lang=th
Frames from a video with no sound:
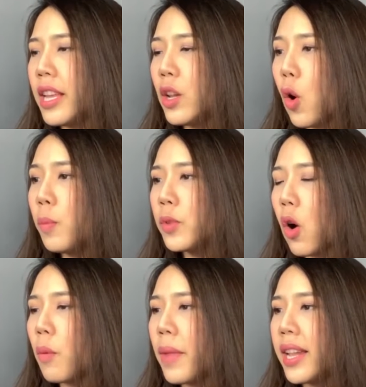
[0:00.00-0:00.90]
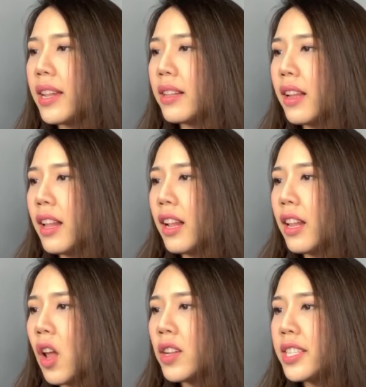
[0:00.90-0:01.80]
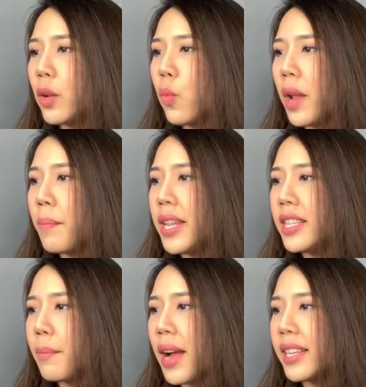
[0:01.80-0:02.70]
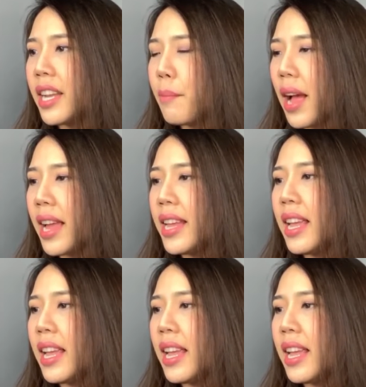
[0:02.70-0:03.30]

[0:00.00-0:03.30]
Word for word: กินครบสองเม็ดรอเจ็ดวันเมนจะมาใช่ไหม